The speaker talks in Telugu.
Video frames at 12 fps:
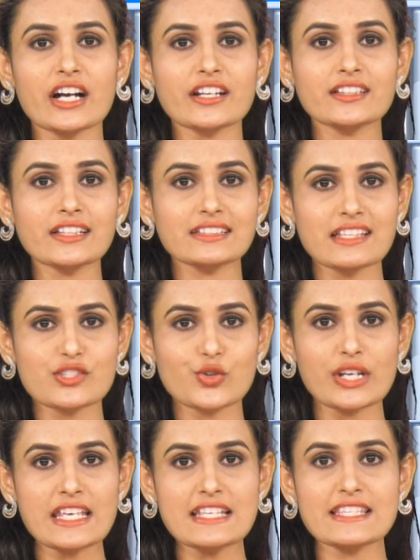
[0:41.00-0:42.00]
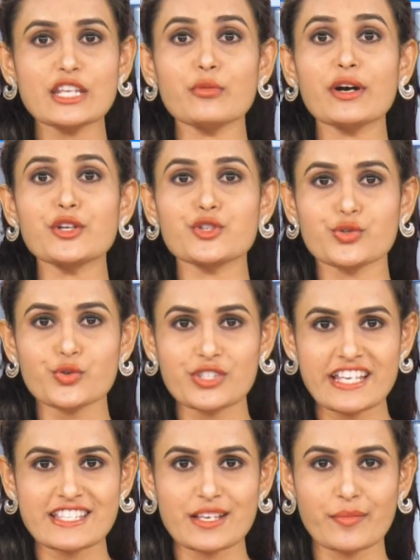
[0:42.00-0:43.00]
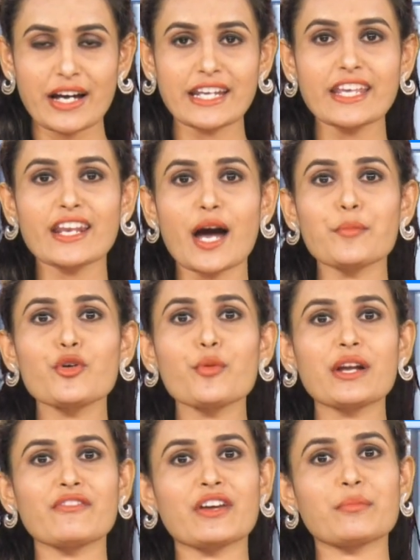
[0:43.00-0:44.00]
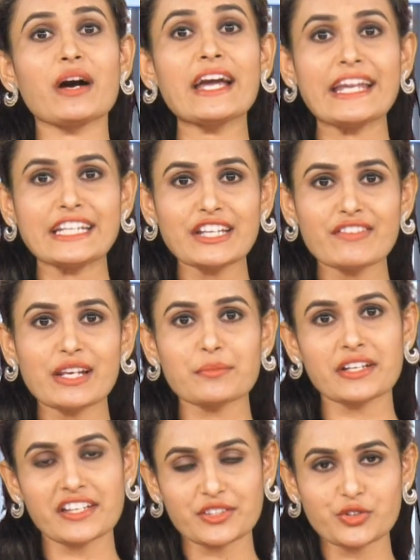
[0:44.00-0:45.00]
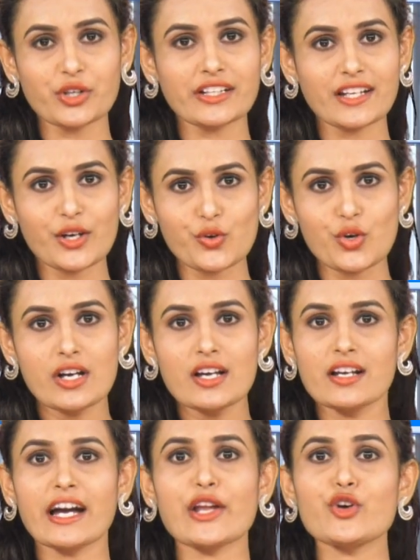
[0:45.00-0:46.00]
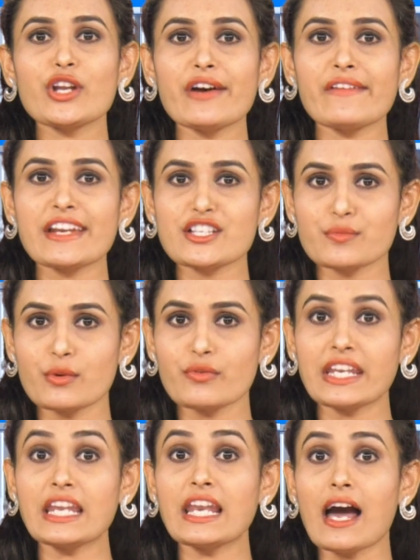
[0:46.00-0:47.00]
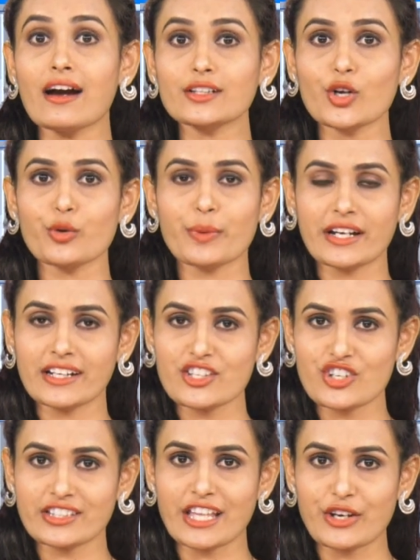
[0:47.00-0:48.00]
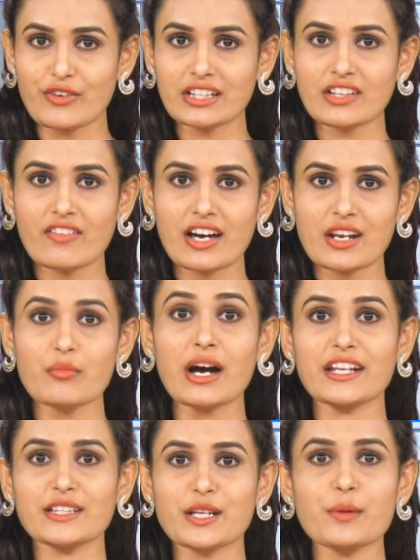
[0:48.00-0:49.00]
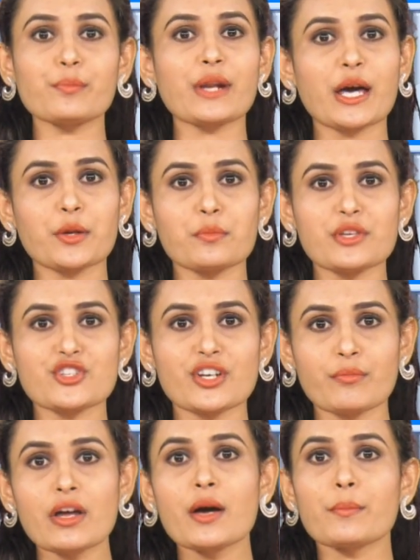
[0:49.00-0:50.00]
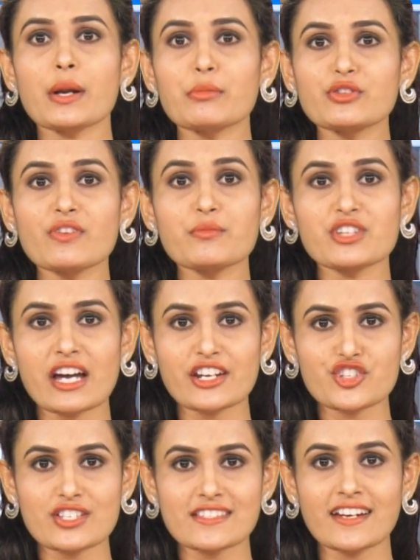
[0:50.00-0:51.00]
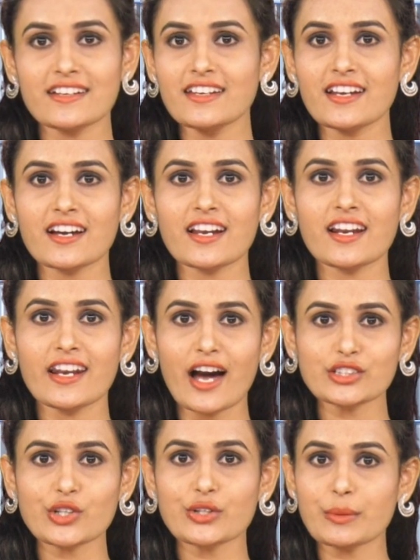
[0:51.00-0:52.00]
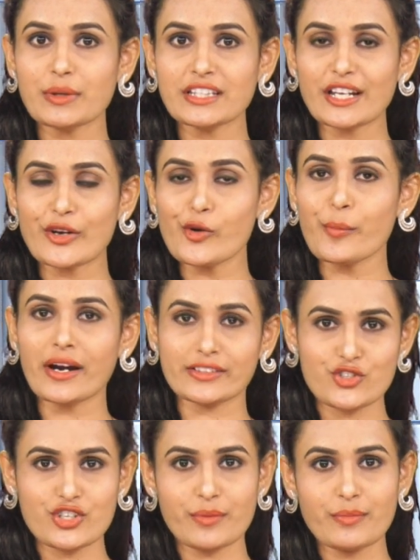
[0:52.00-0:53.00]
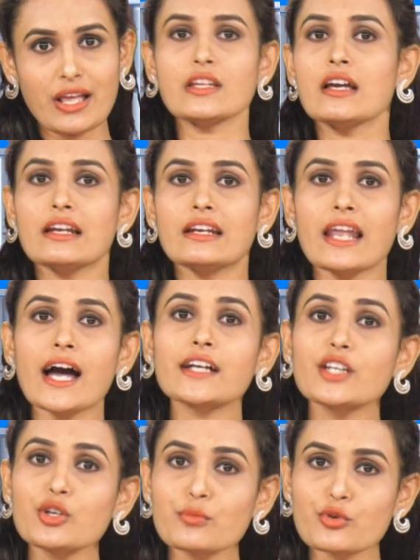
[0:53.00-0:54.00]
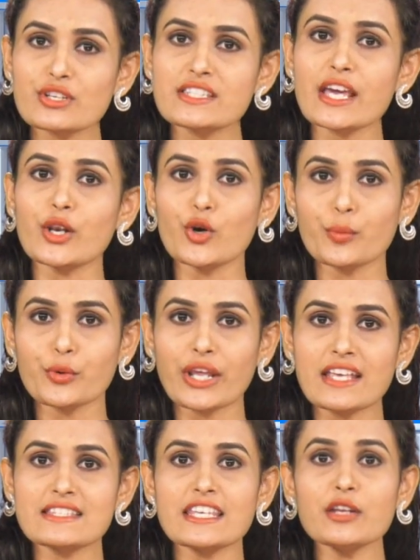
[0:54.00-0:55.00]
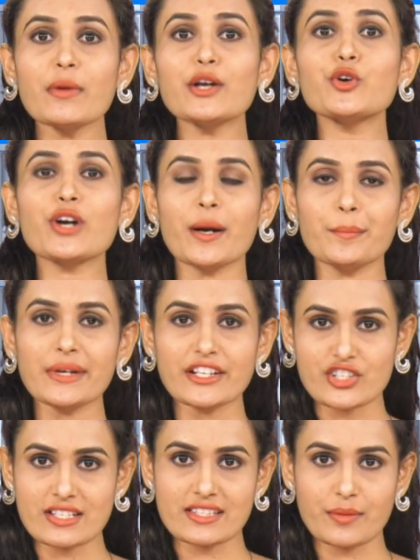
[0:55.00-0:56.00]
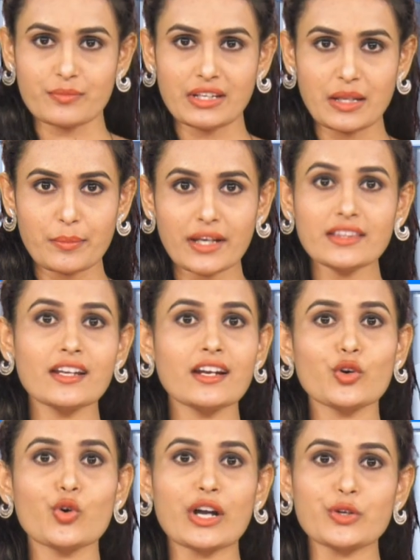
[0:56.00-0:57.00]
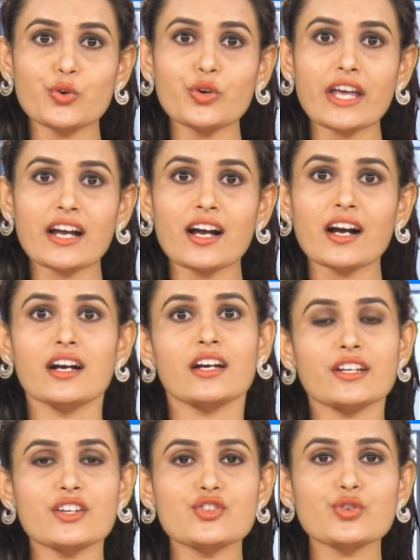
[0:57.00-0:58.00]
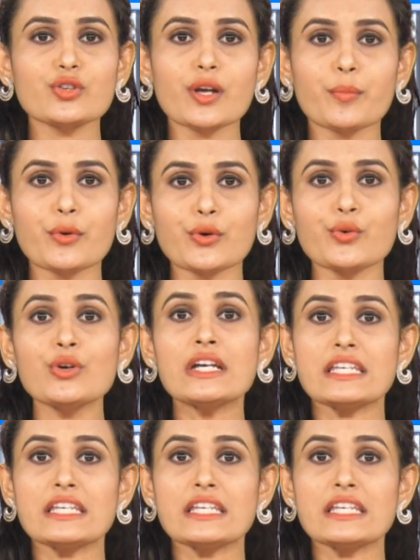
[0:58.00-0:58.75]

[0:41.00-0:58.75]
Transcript: జాగ్రత్తలు తీసుకుని సినిమాను షూట్ చేశాం అని రామ్ గోపాల్ వర్మ ఇటీవల మీడియాతో అన్నారు కరోనా వైరస్ మూవీని లాక్డౌన్ ప్రకటించిన తర్వాత వారం అనంతరం ప్రారంభించాం ప్రభుత్వం జారీ చేసిన అన్ని రకాల లాక్డౌన్ నిబంధనలు పాటించాం లాక్డౌన్ ముగిసే లోపునే సినిమాను కంప్లీట్ చేశాం నిబంధనలకు అనుగుణంగా నడుచుకున్నప్పుడు